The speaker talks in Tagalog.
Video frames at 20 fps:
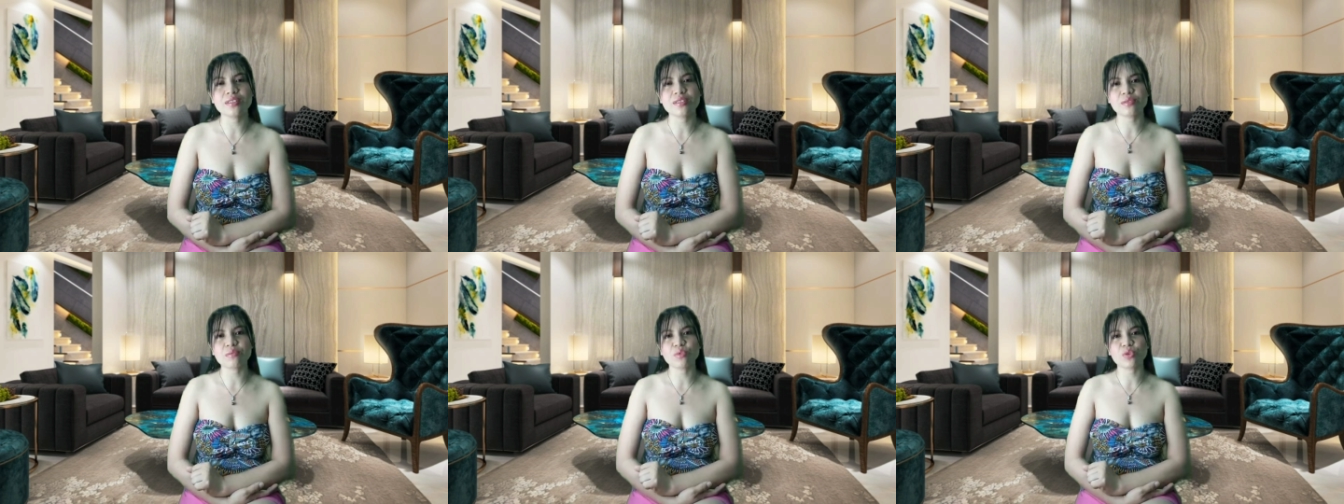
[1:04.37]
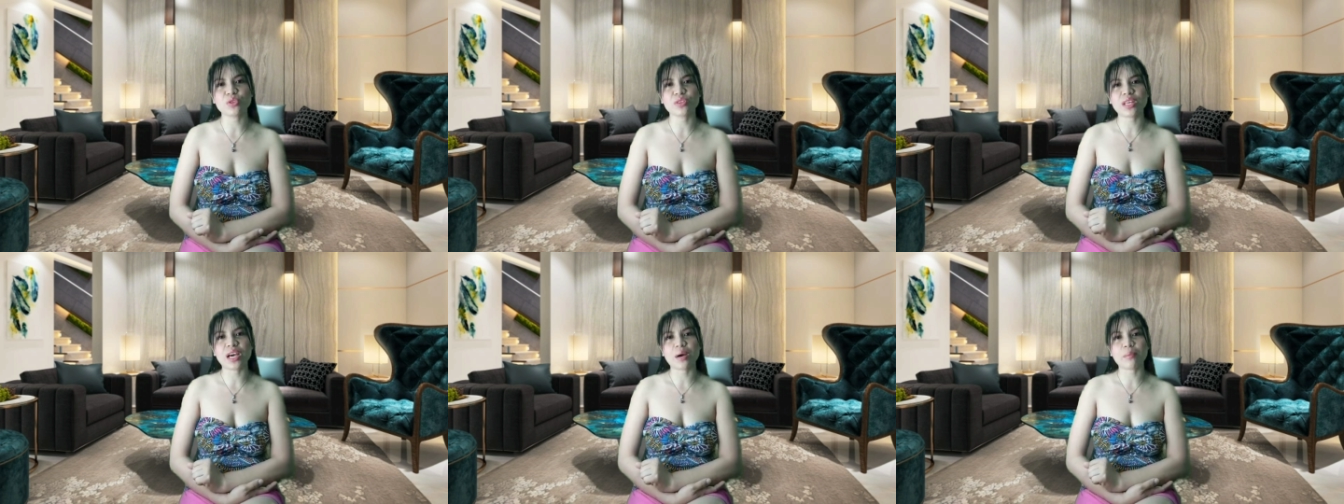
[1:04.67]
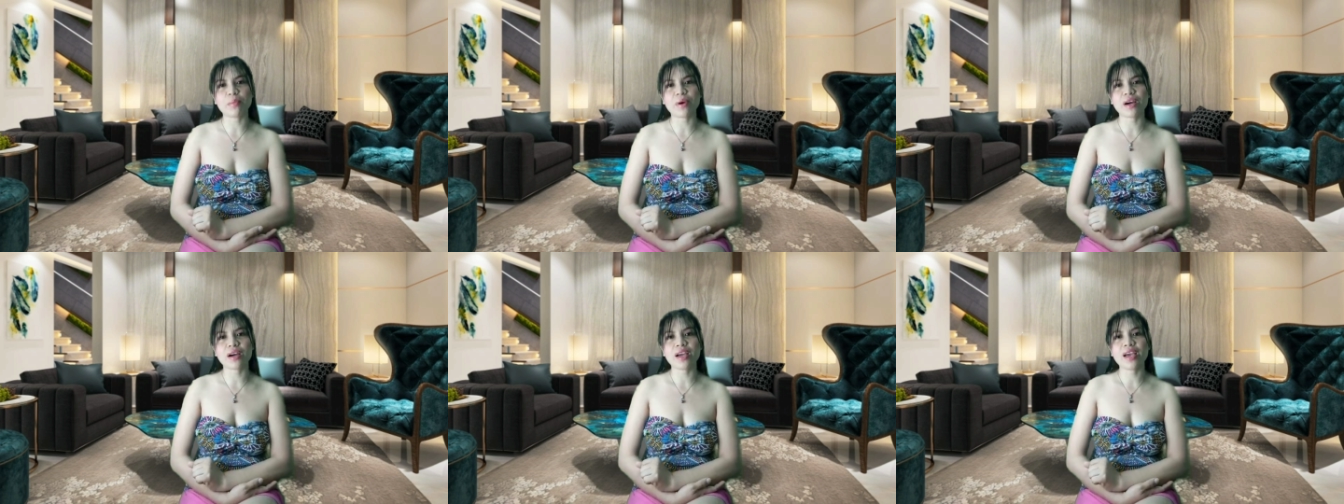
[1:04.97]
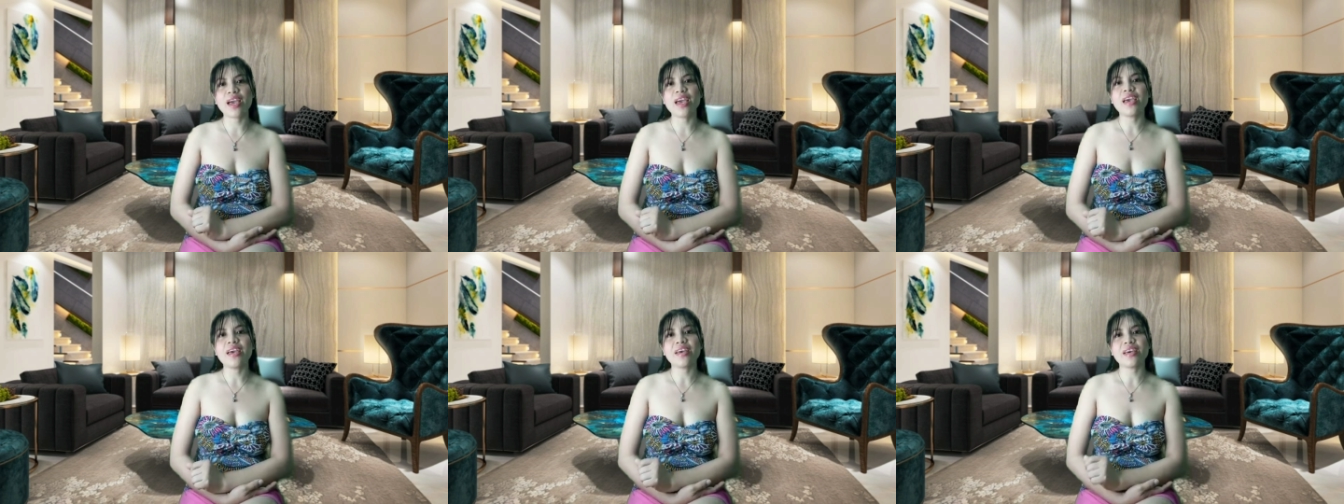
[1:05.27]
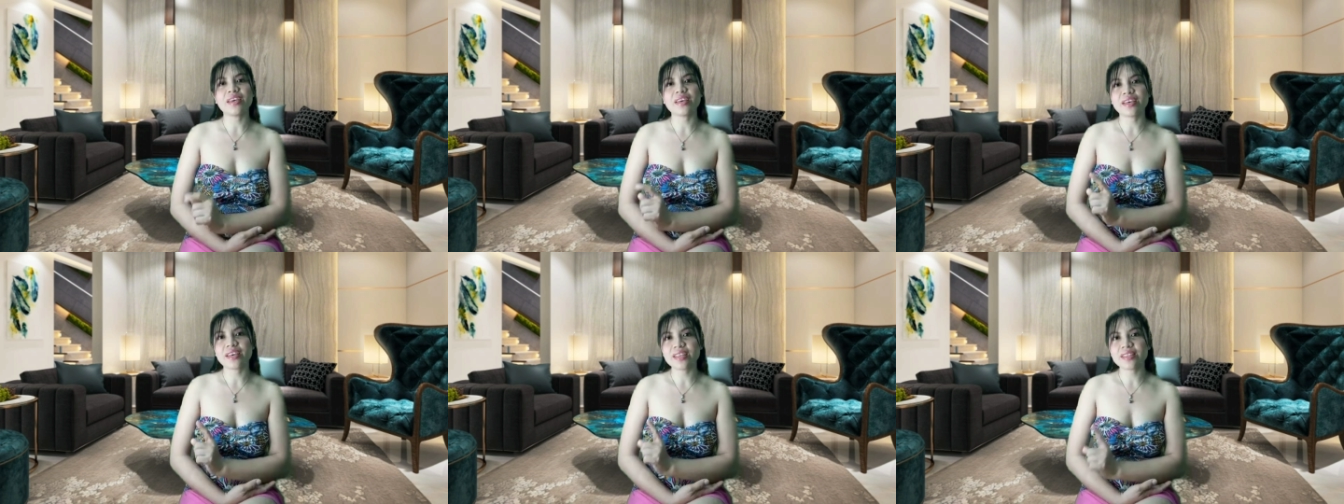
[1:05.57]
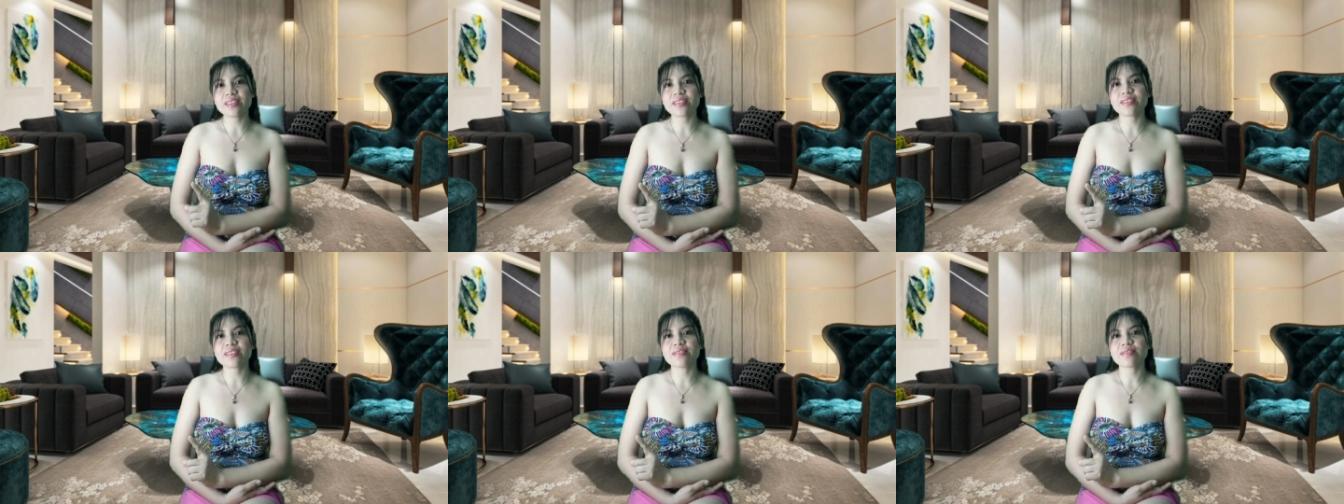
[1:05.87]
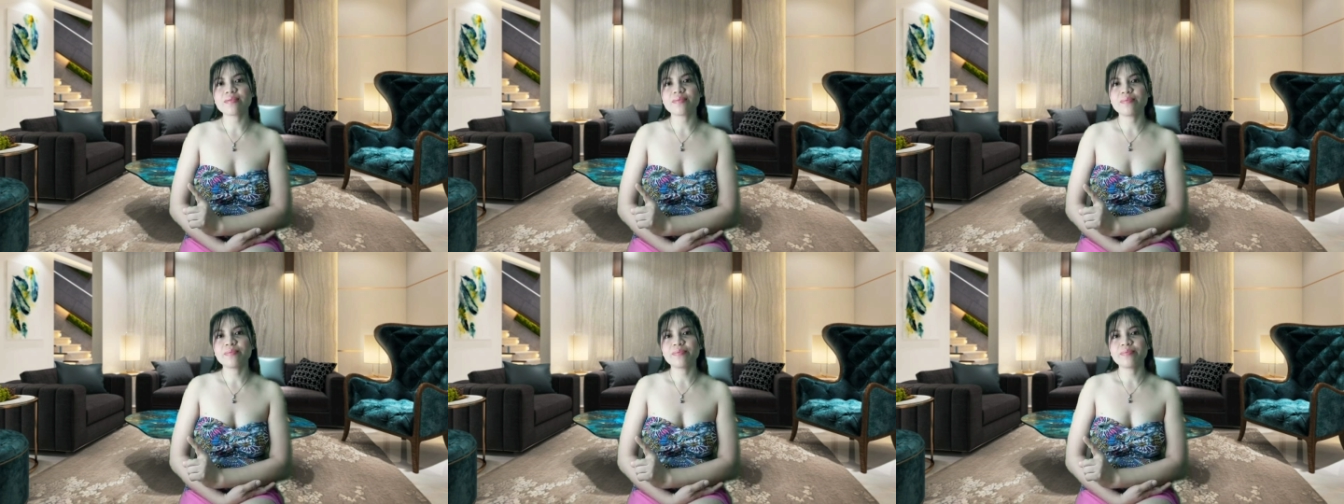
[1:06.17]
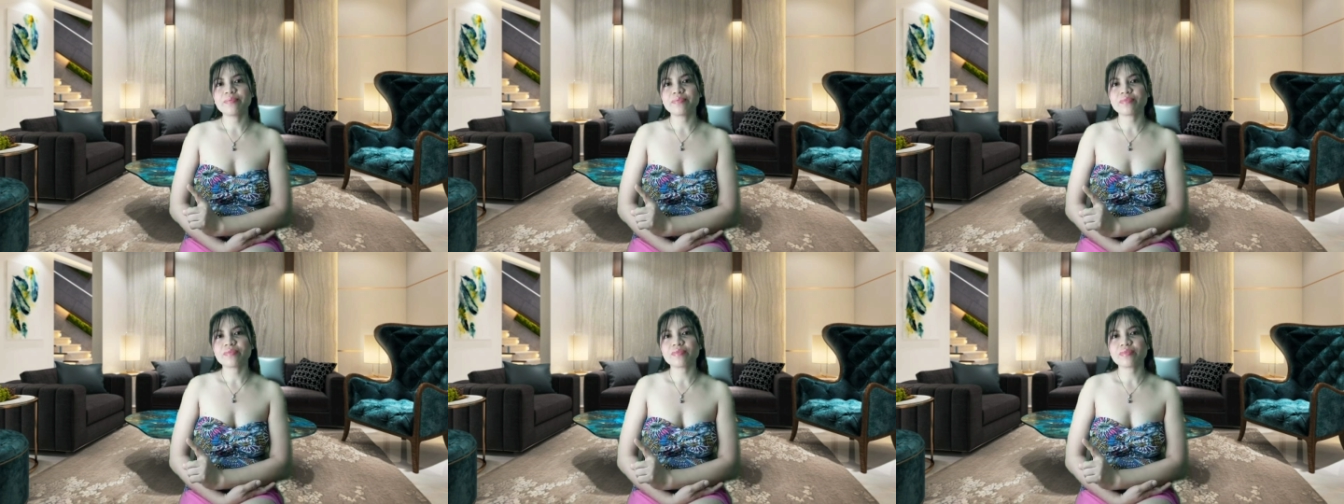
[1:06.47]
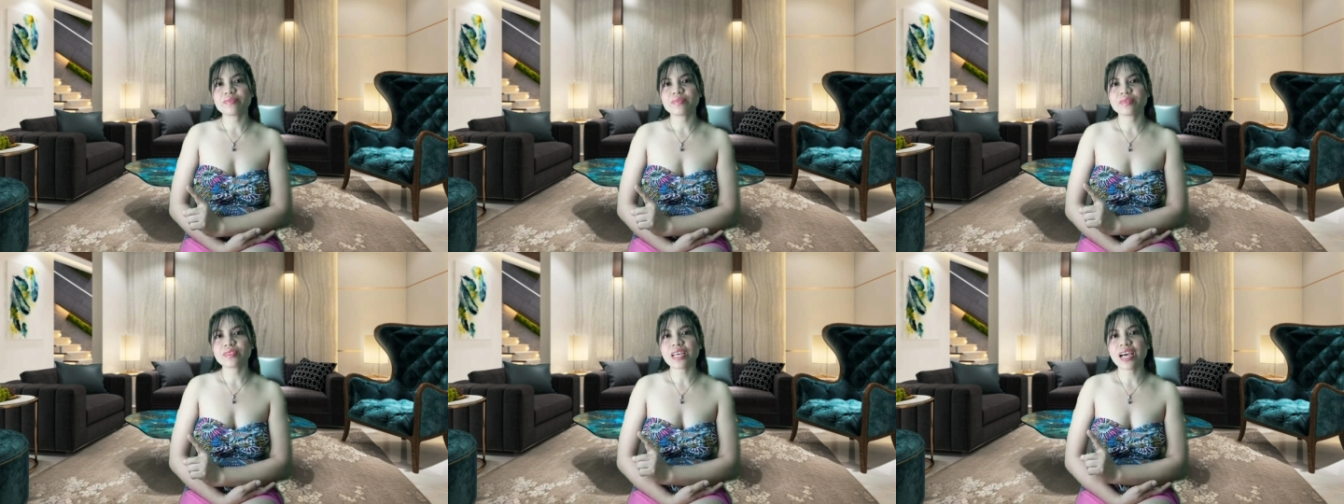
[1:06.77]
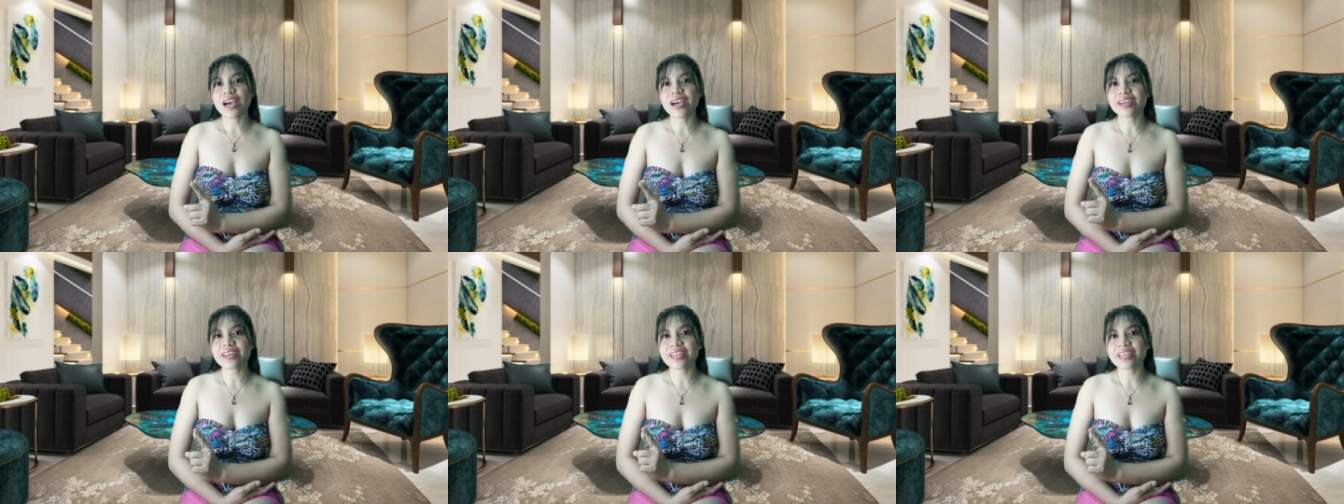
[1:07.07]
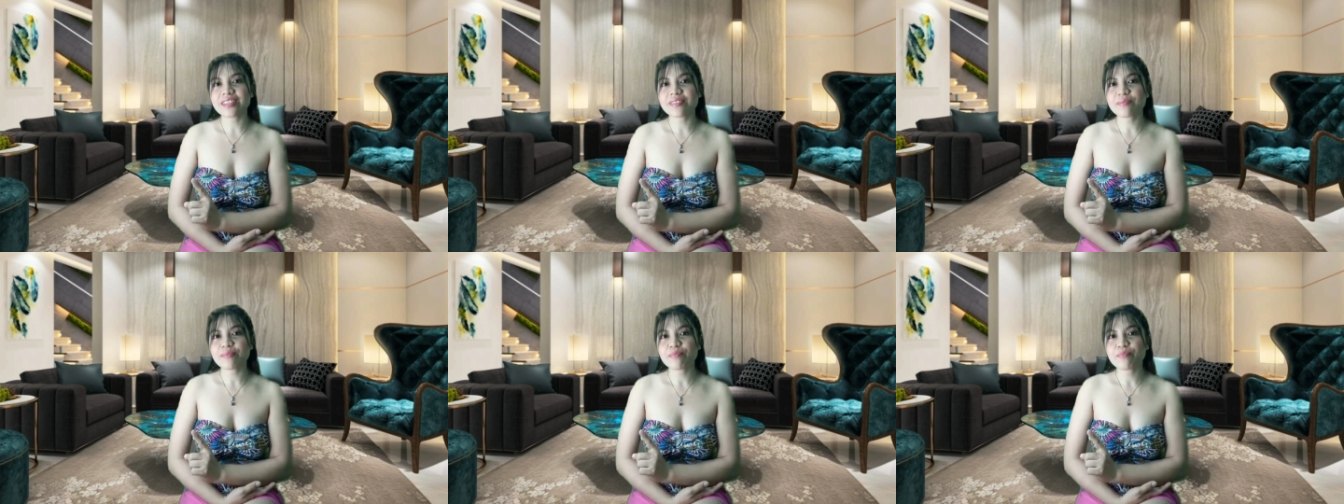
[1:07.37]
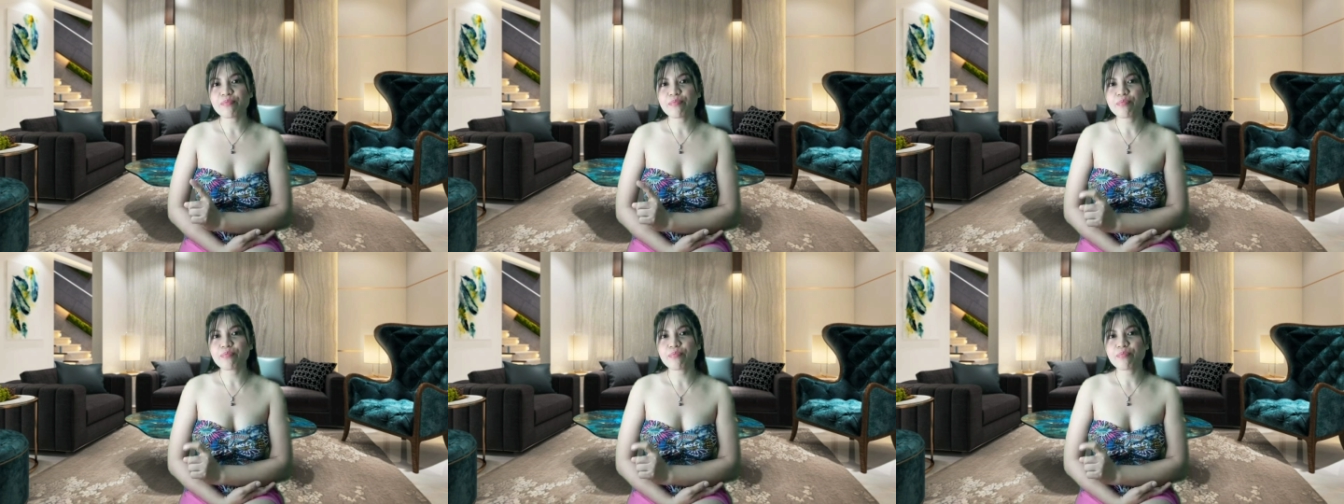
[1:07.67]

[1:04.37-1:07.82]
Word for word: Si Boy Tapang. And, sa akin,